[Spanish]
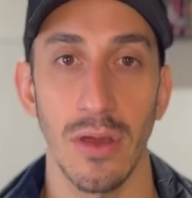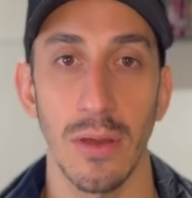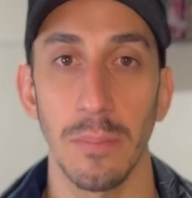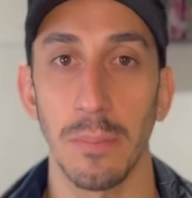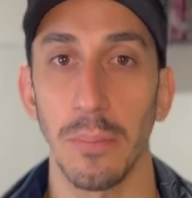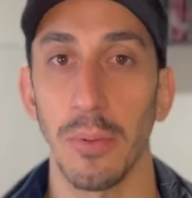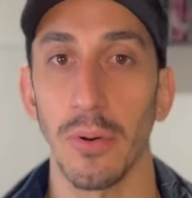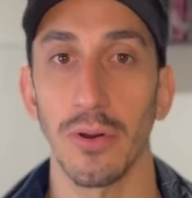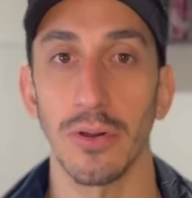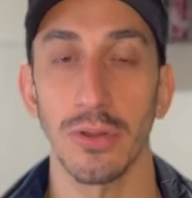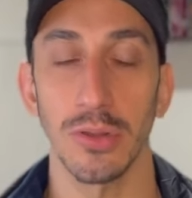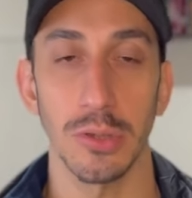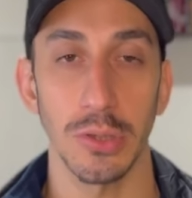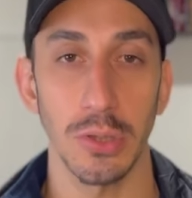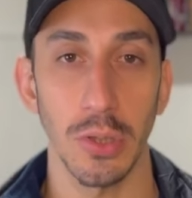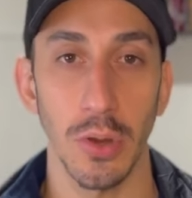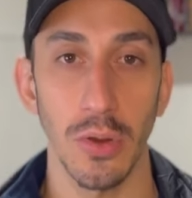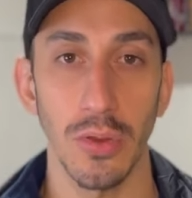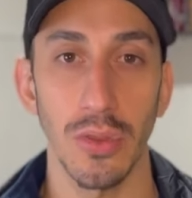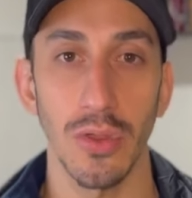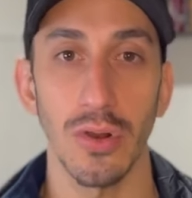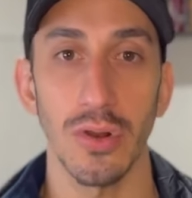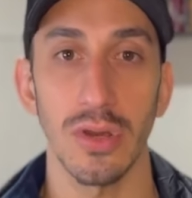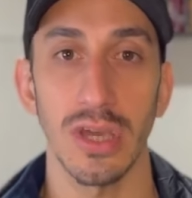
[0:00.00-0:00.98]
por
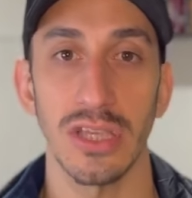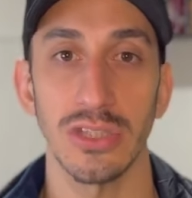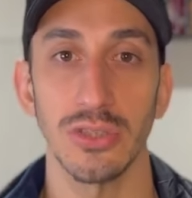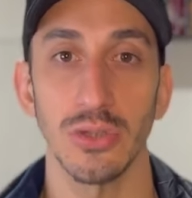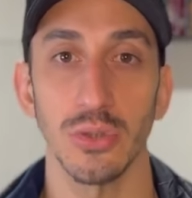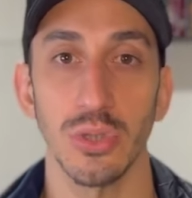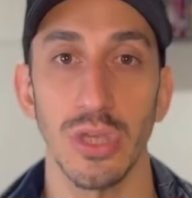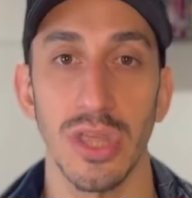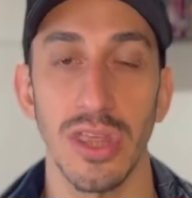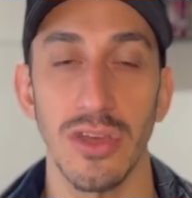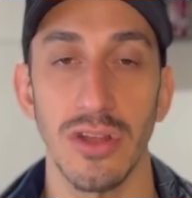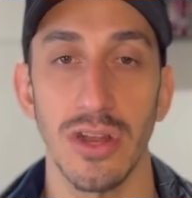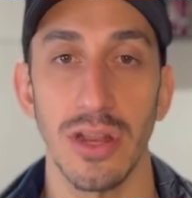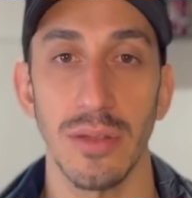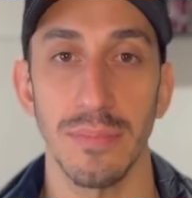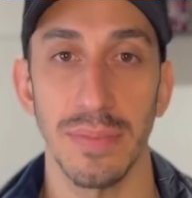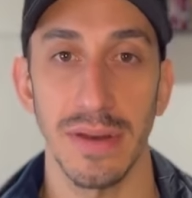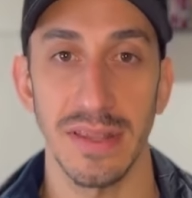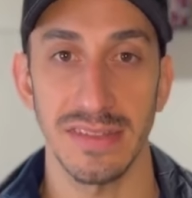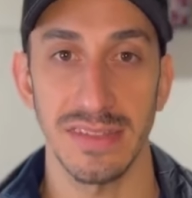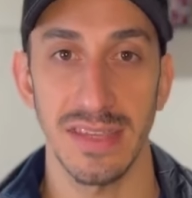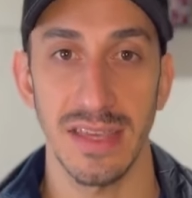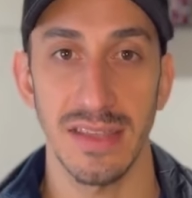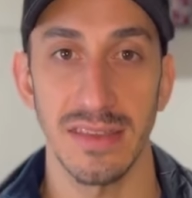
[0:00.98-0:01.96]
todo lo que sucedió en el
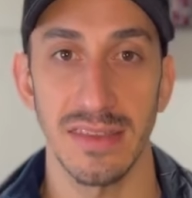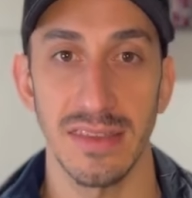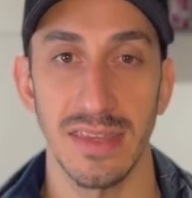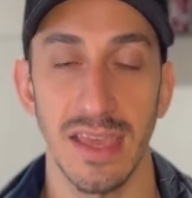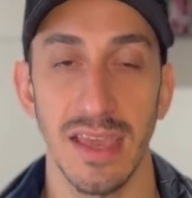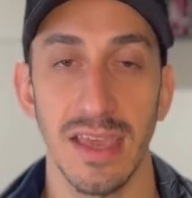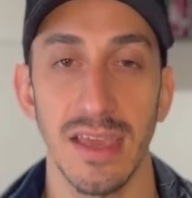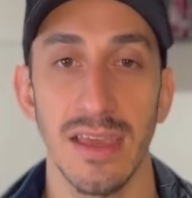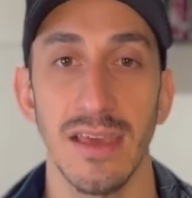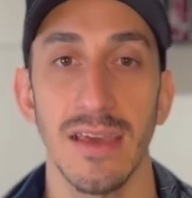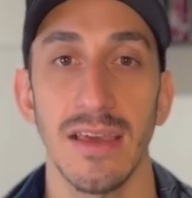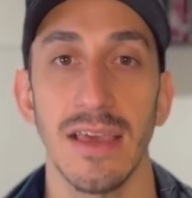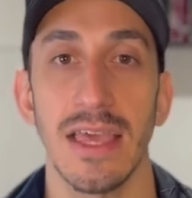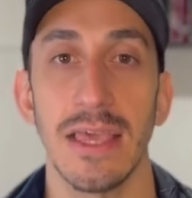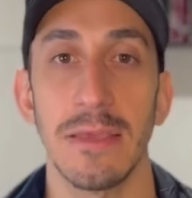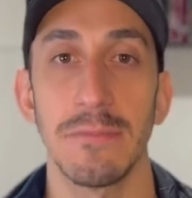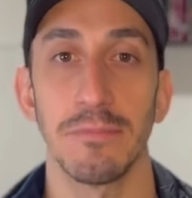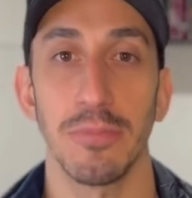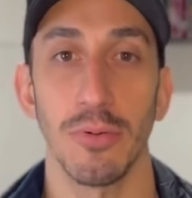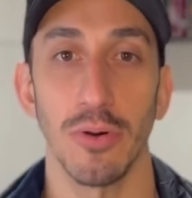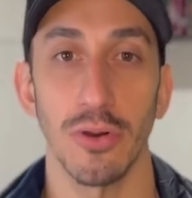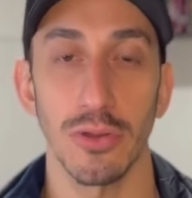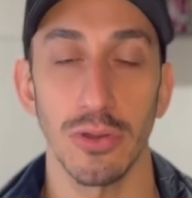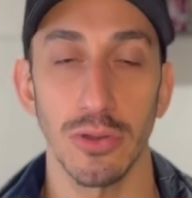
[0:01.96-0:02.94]
presente y
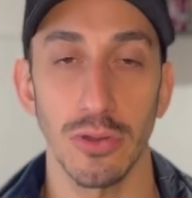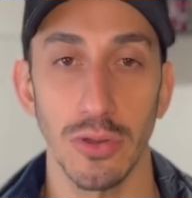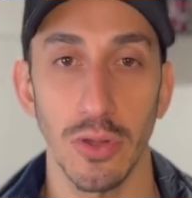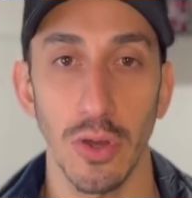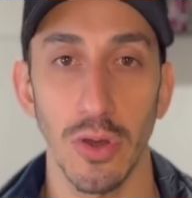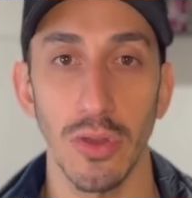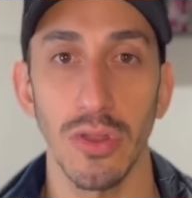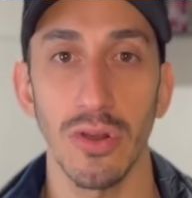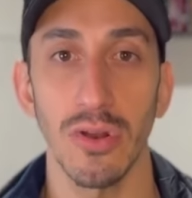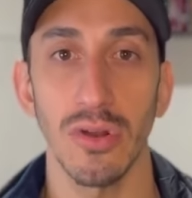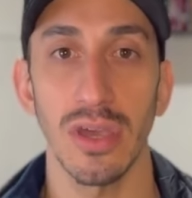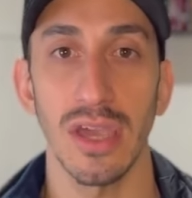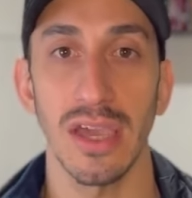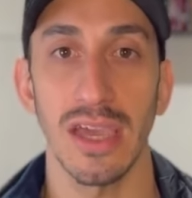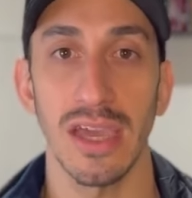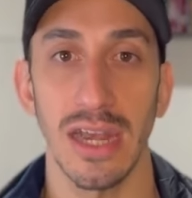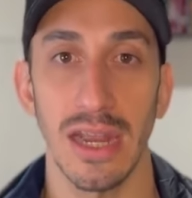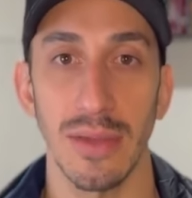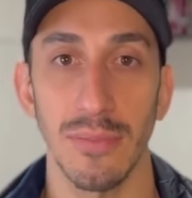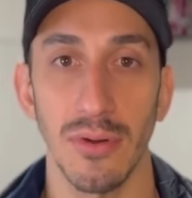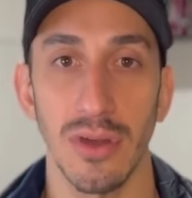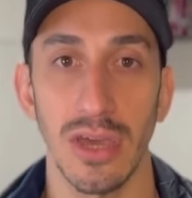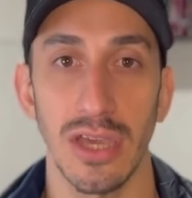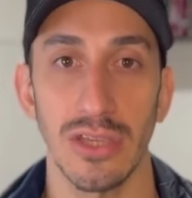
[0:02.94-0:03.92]
por todo lo que
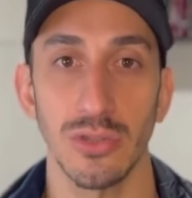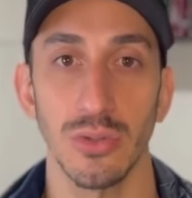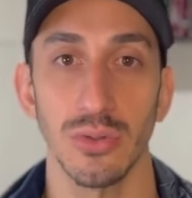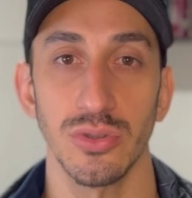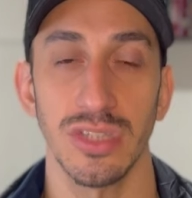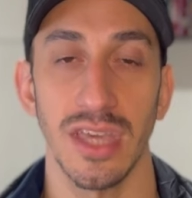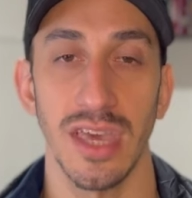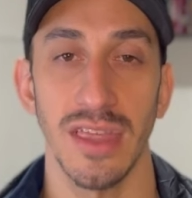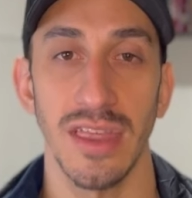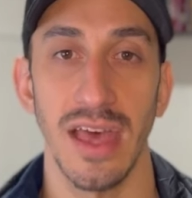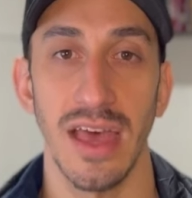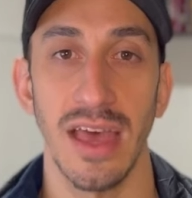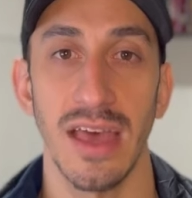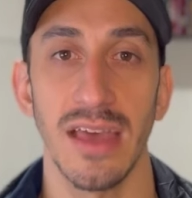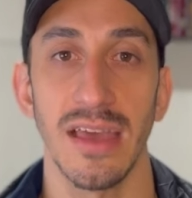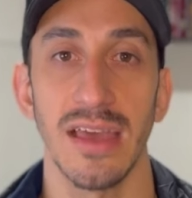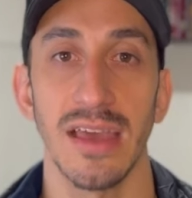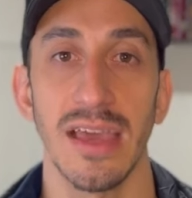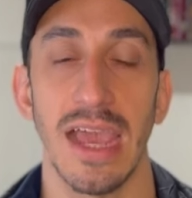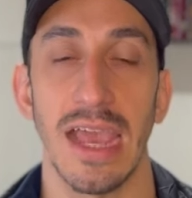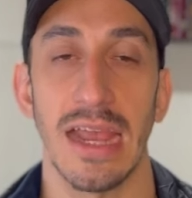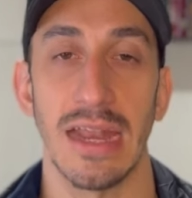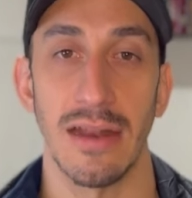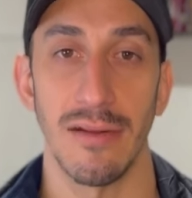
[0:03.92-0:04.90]
queremos que suceda
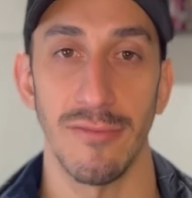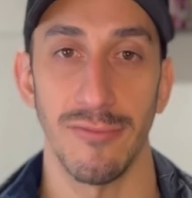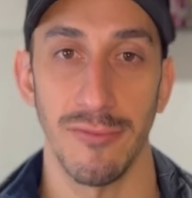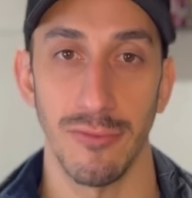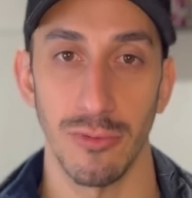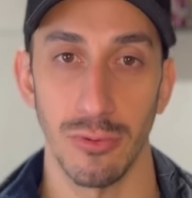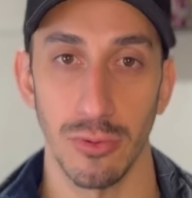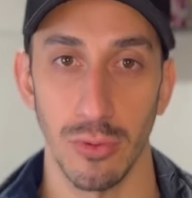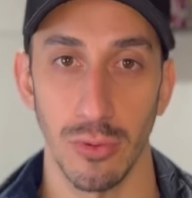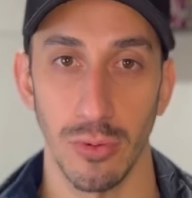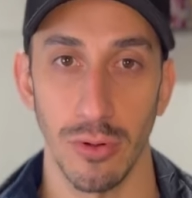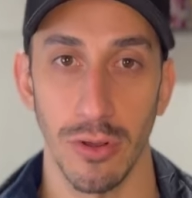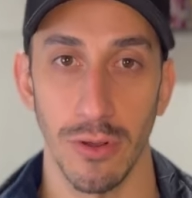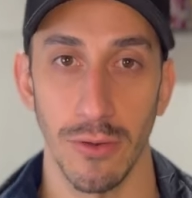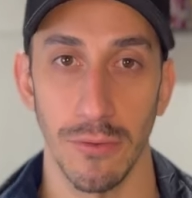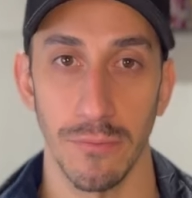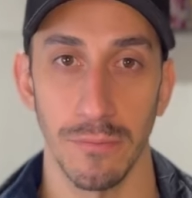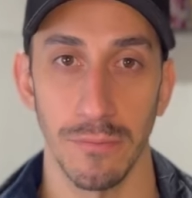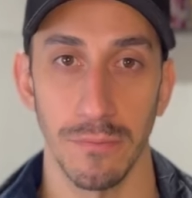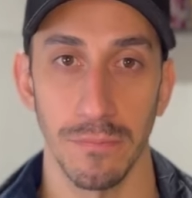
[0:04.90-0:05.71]
en el futuro.